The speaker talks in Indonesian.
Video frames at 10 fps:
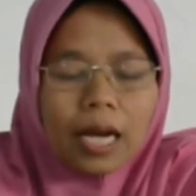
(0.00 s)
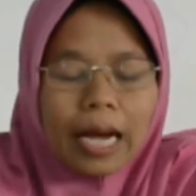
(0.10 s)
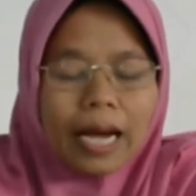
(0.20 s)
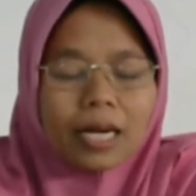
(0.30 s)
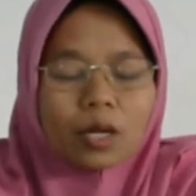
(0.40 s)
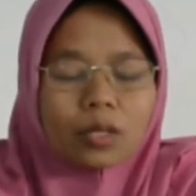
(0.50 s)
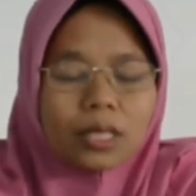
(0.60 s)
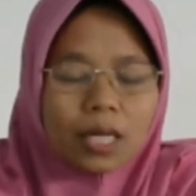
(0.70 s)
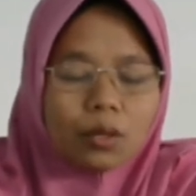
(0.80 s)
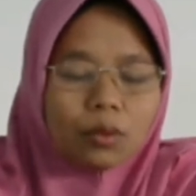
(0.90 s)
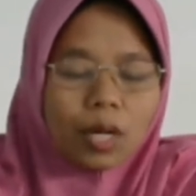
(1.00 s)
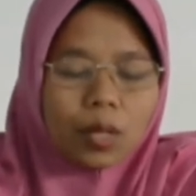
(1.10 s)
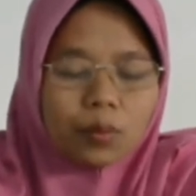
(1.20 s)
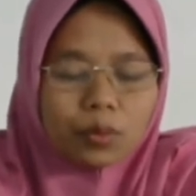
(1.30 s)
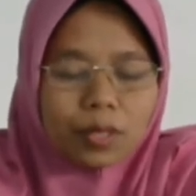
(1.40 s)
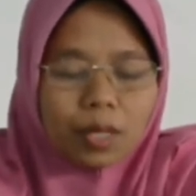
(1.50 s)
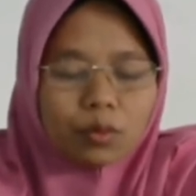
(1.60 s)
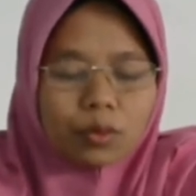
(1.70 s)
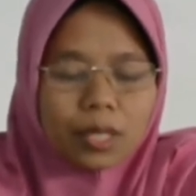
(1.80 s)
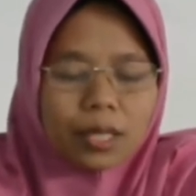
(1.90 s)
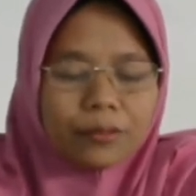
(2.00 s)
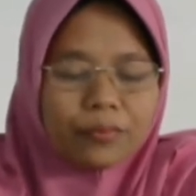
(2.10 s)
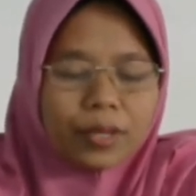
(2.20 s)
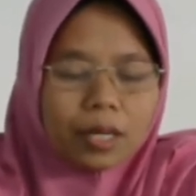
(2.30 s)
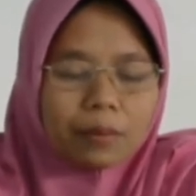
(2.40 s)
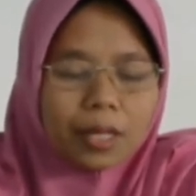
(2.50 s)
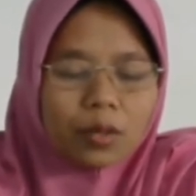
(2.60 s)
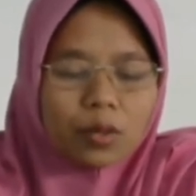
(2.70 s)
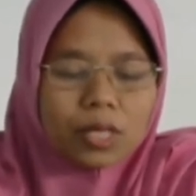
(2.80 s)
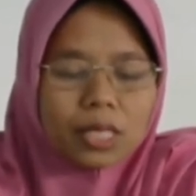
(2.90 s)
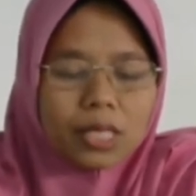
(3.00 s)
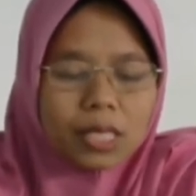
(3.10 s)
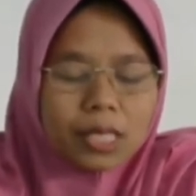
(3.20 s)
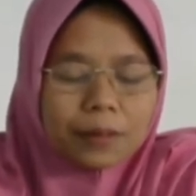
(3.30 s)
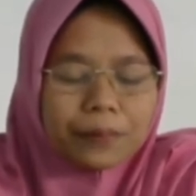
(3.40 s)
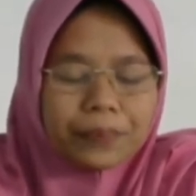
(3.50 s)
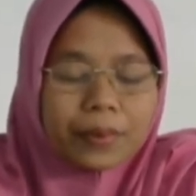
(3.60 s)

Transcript: Akhrajahu Abu Dawud fil marosili.